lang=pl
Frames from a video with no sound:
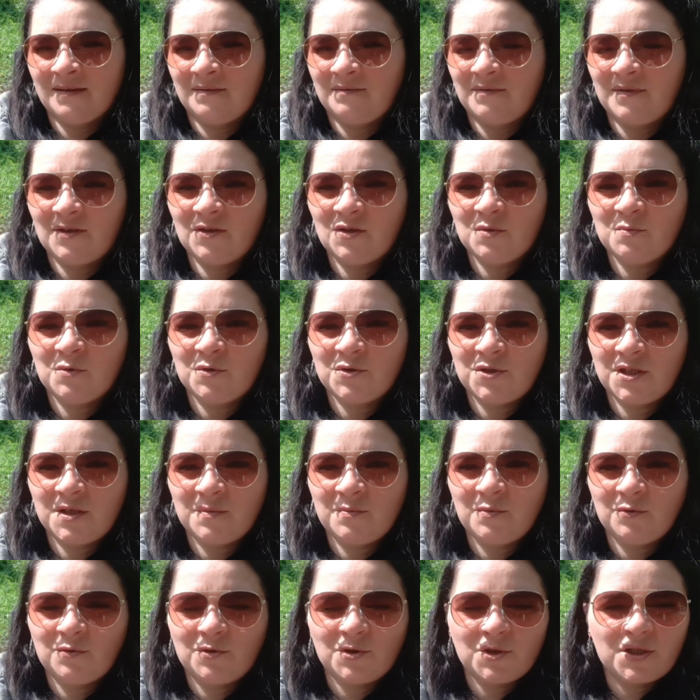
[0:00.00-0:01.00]
Wiadomo, dzisiaj
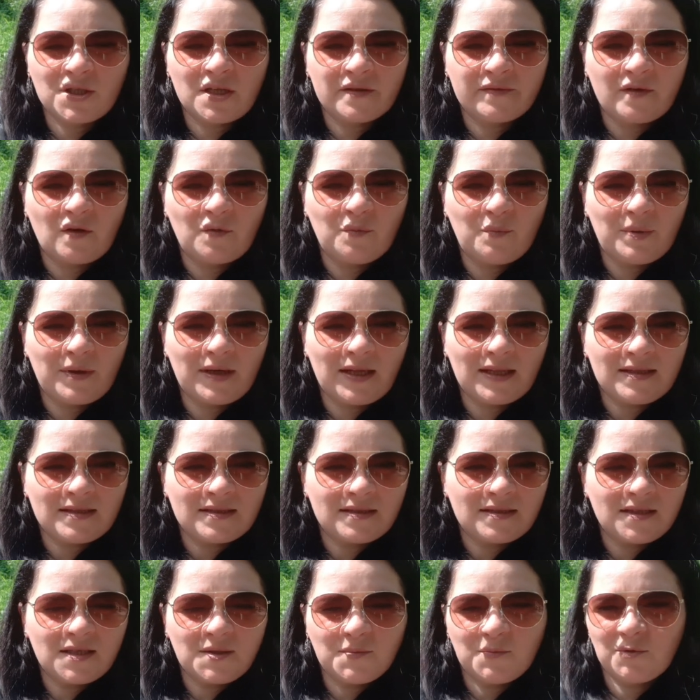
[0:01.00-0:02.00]
był też nawał
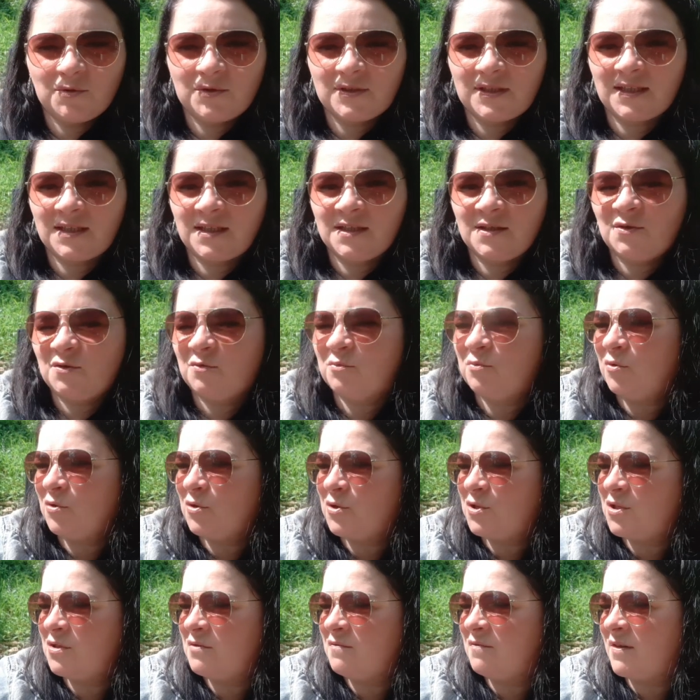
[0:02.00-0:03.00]
pracy i po takiej
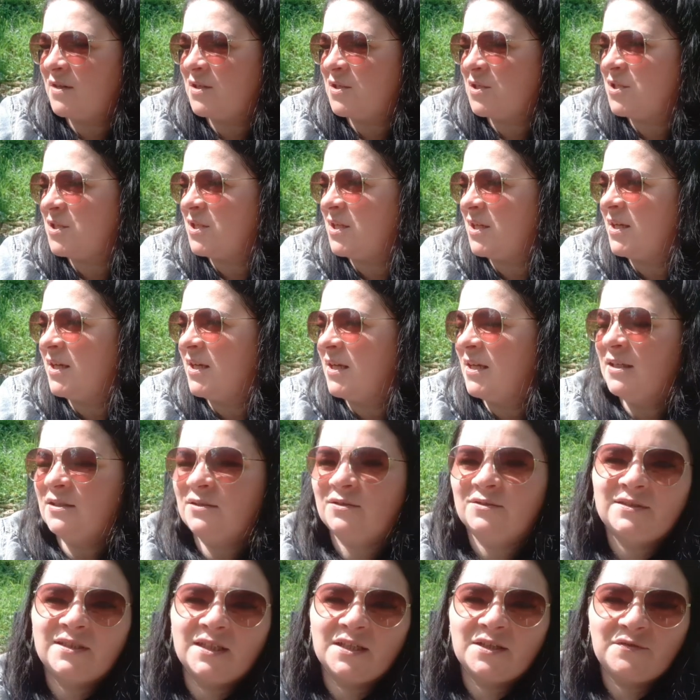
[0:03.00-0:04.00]
robocie właśnie,
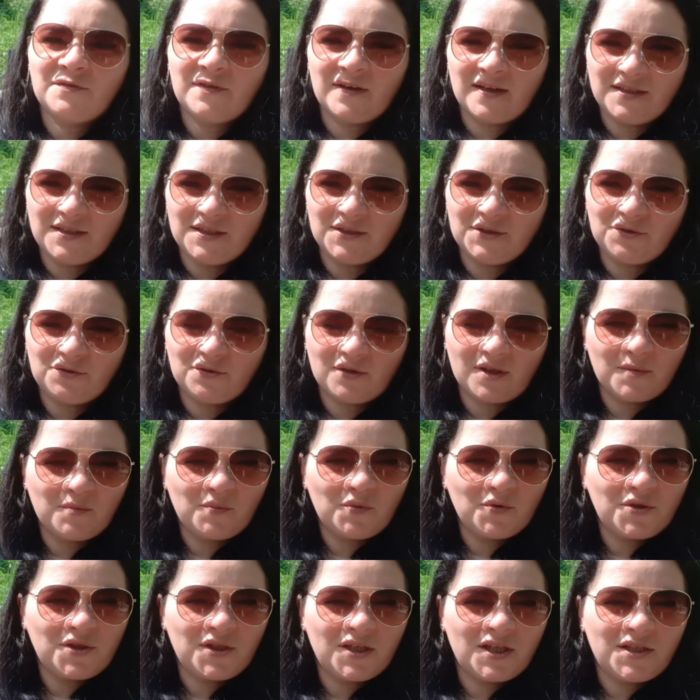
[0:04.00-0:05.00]
no tak fajnie trochę
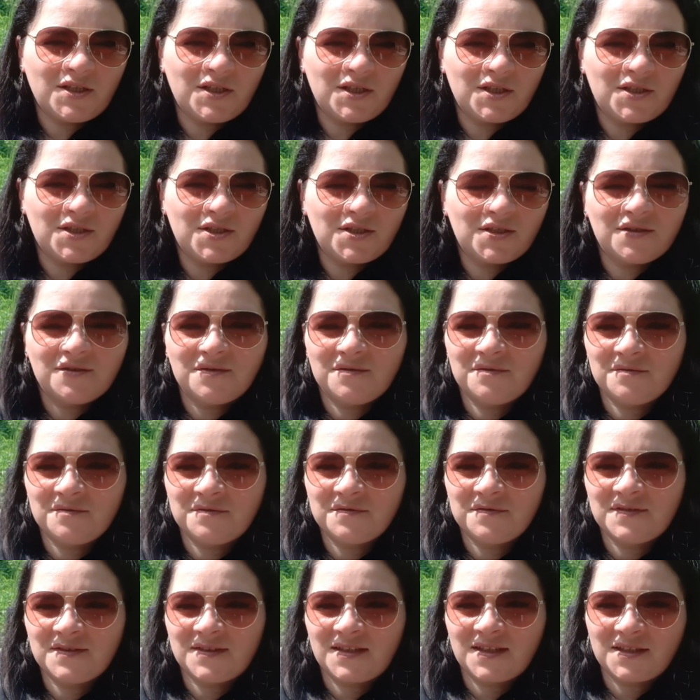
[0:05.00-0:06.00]
posiedzieć
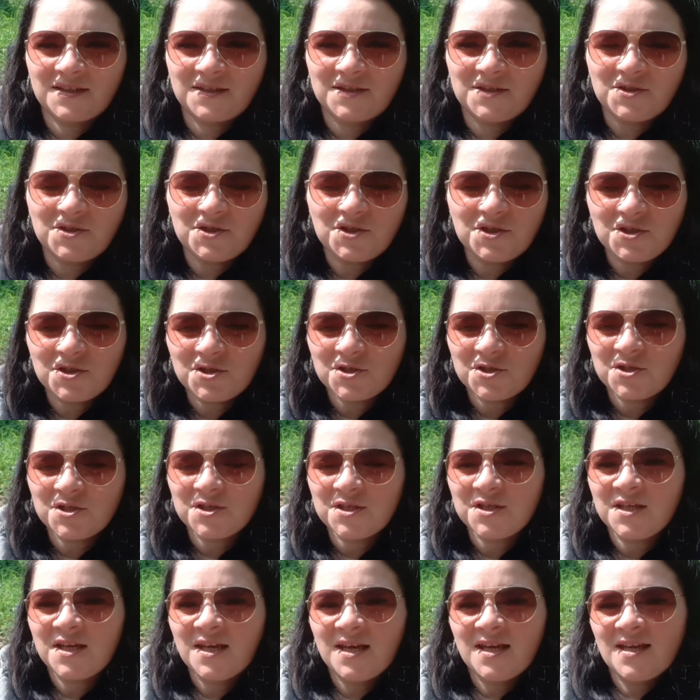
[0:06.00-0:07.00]
w takiej
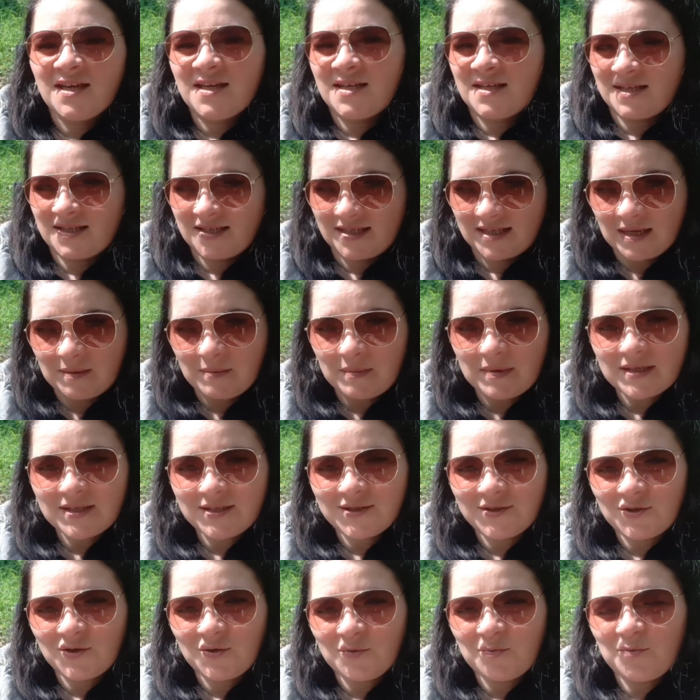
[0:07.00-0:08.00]
ciszy, sama z
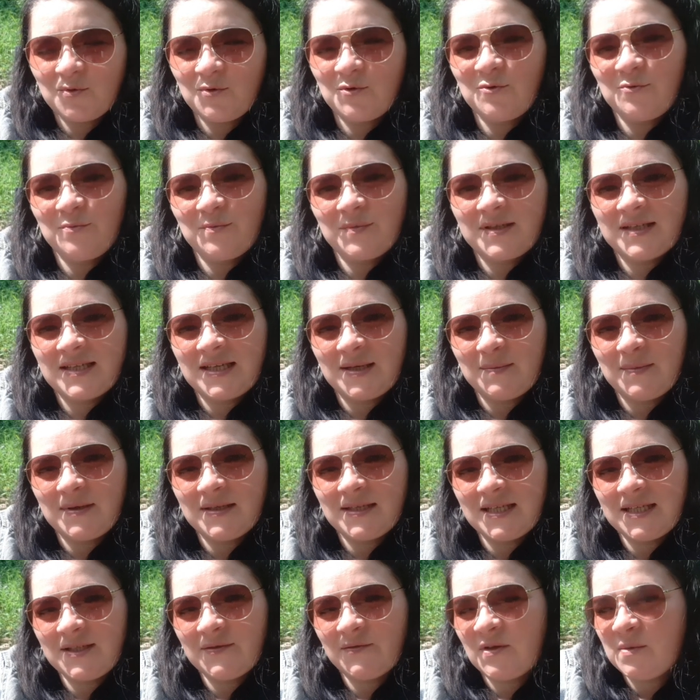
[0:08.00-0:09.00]
sobą, sama
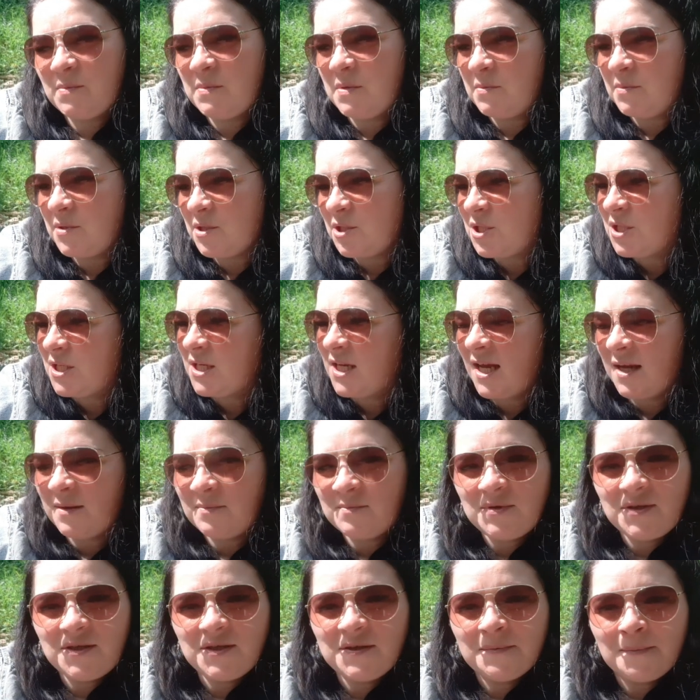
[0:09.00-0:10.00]
ze swoimi
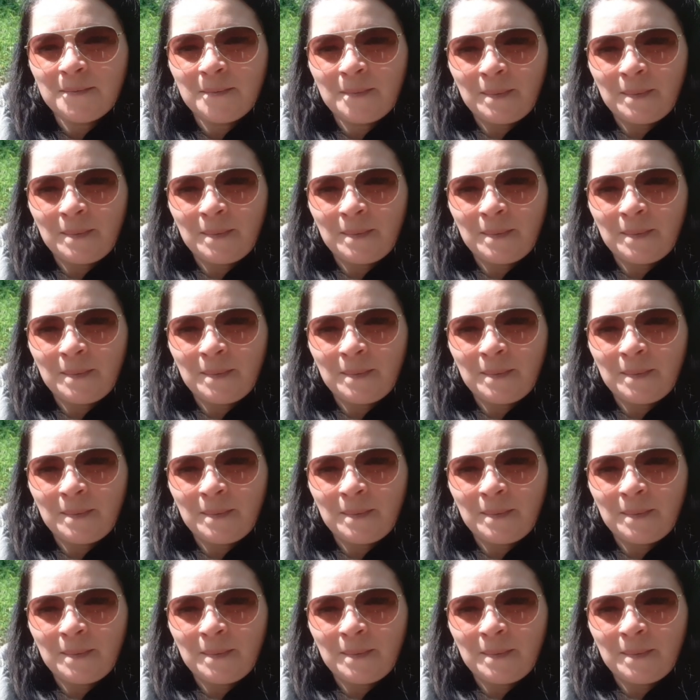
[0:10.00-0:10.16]
myślami.